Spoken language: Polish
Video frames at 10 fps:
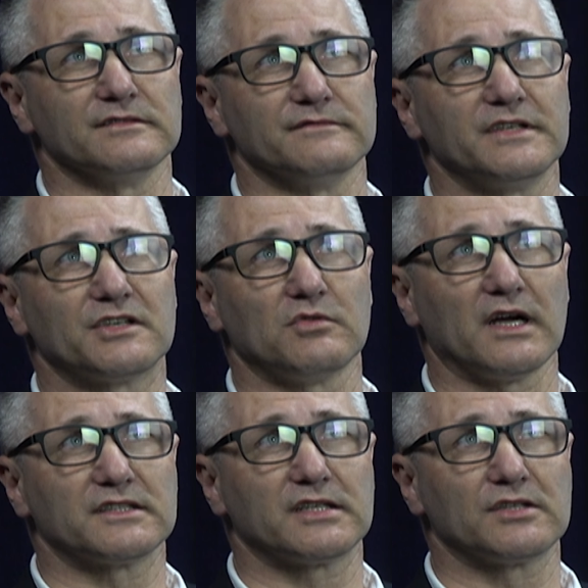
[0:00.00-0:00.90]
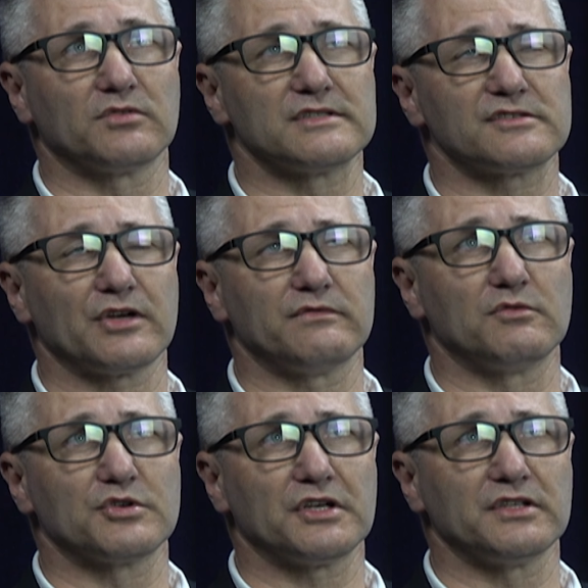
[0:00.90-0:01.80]
wykład, który został
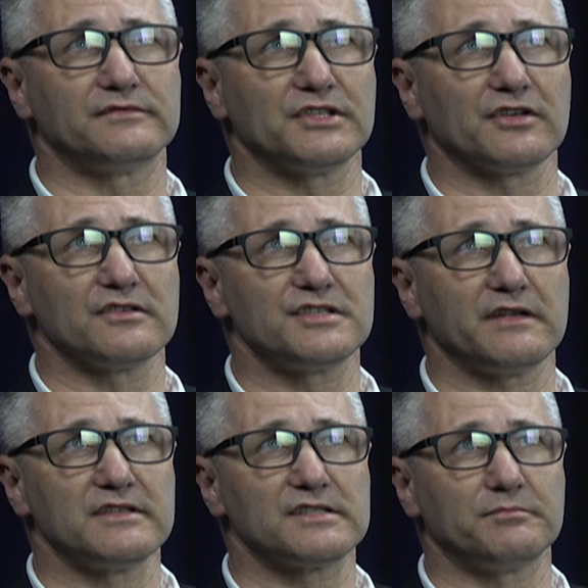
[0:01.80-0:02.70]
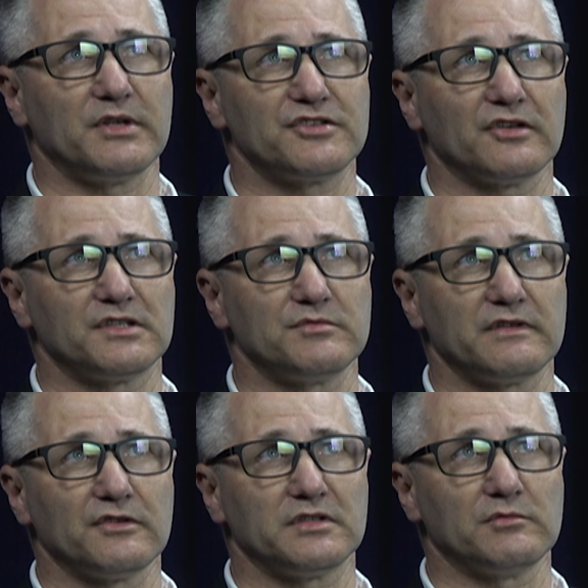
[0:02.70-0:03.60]
wygłoszony w
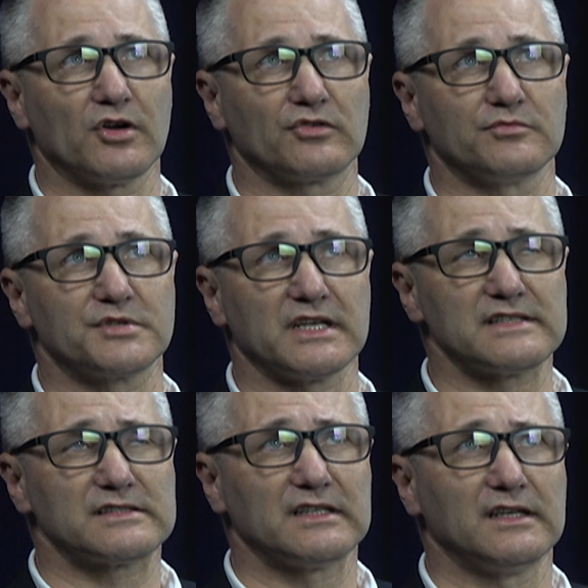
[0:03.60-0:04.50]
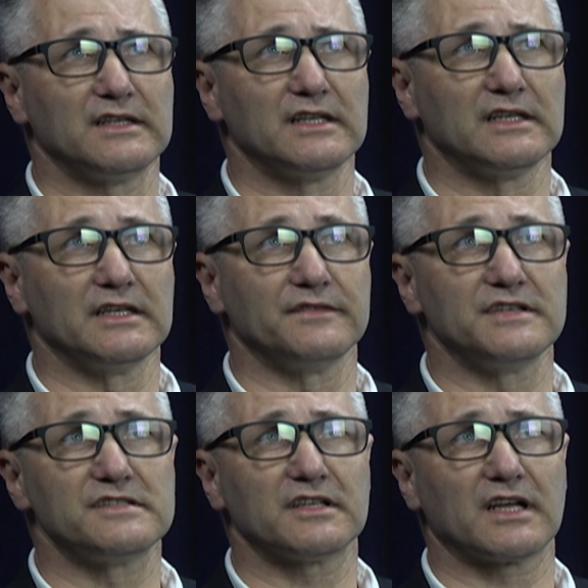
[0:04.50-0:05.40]
1959 roku przez
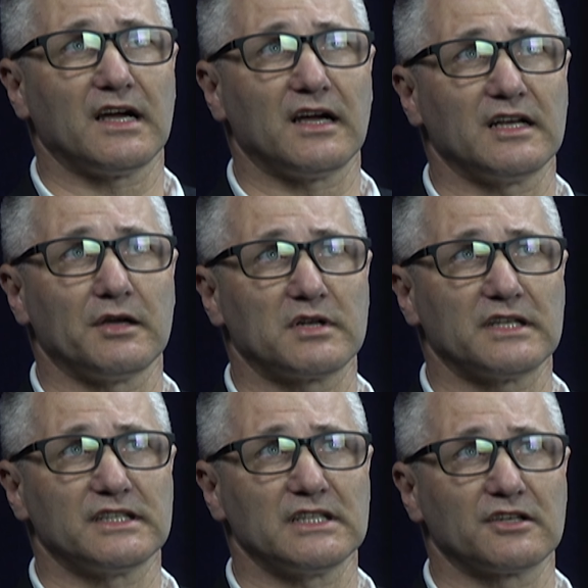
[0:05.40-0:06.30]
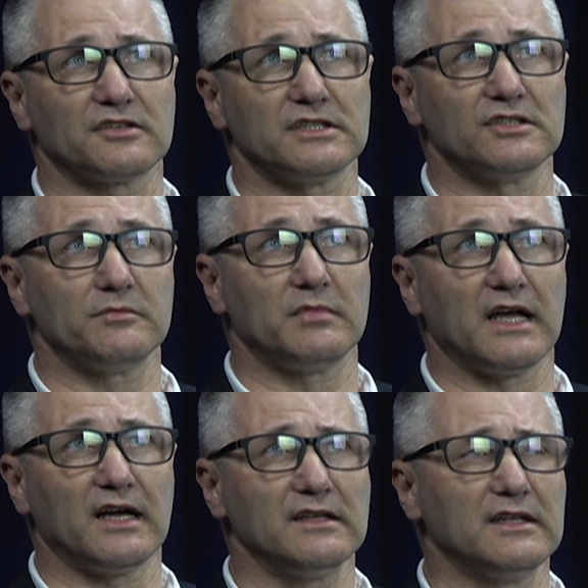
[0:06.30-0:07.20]
fizyka, laureata Nagrody
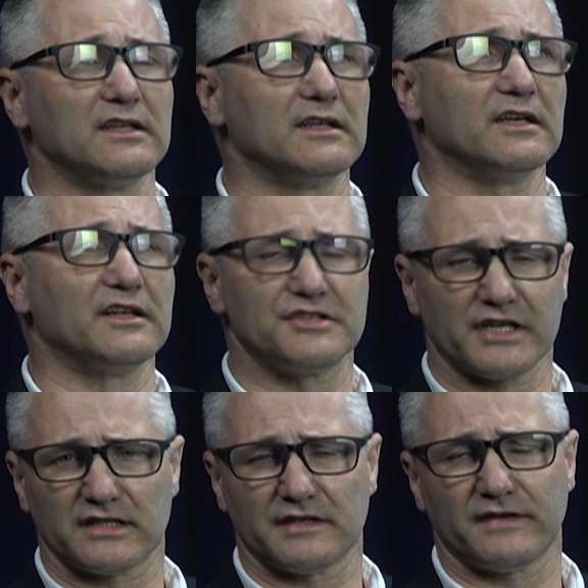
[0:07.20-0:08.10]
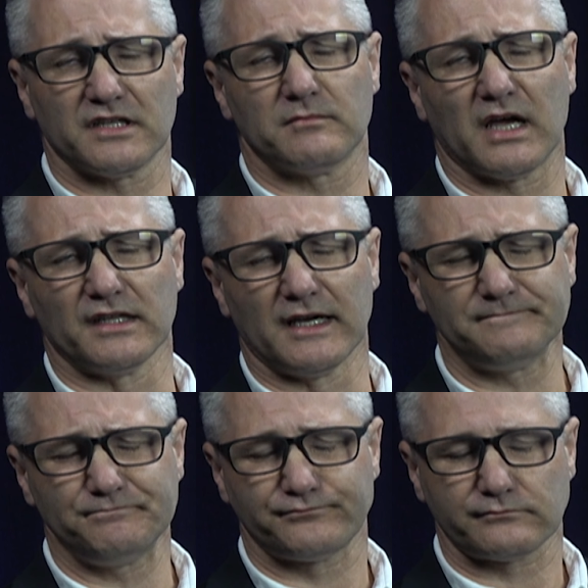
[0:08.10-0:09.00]
Nobla Richarda
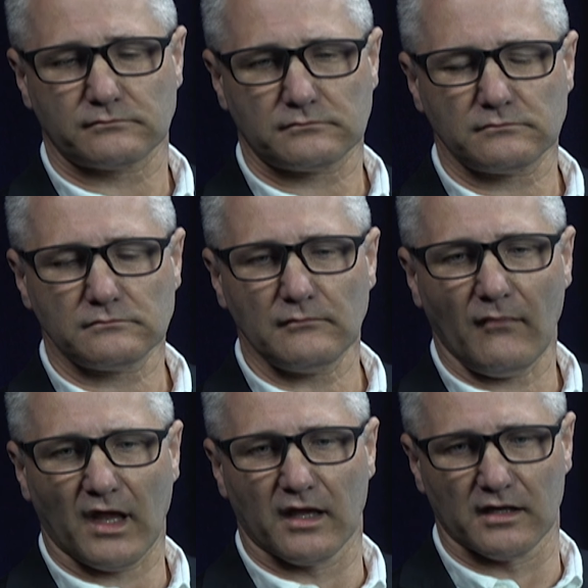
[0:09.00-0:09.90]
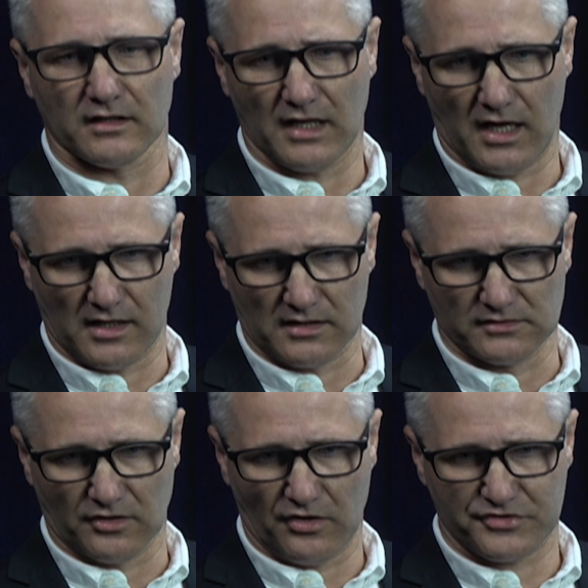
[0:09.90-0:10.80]
Feynmana e, na
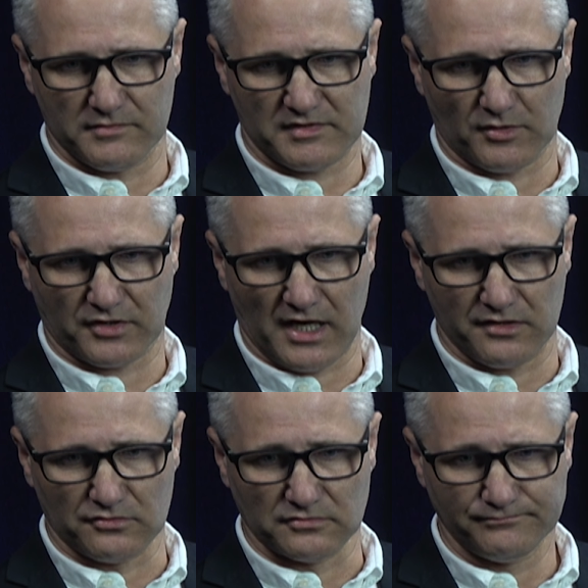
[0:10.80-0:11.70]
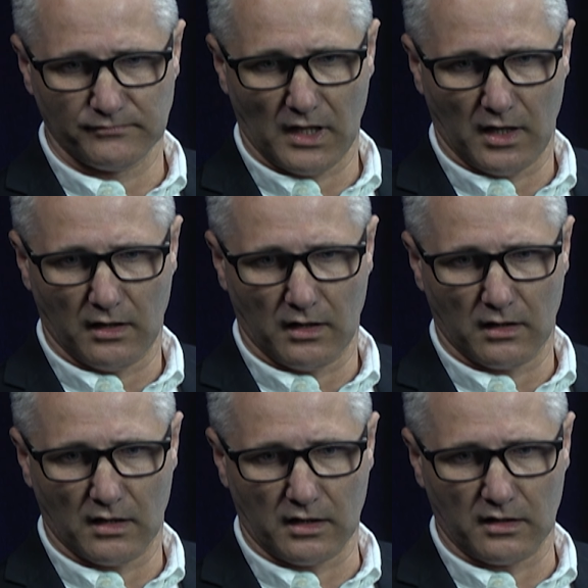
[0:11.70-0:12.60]
dorocznym spotkaniu
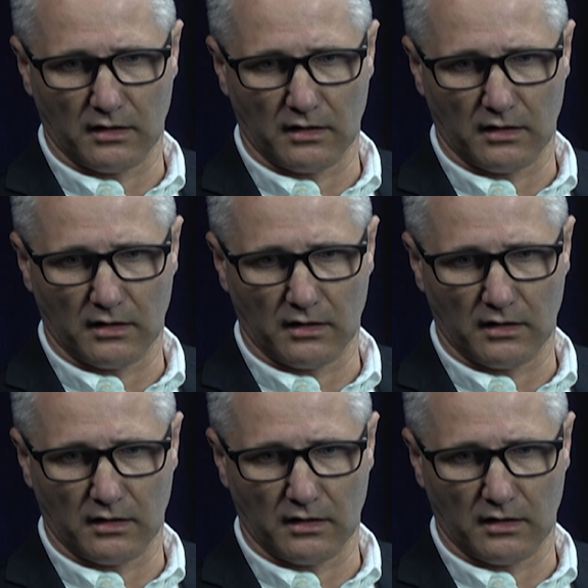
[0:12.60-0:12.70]
e,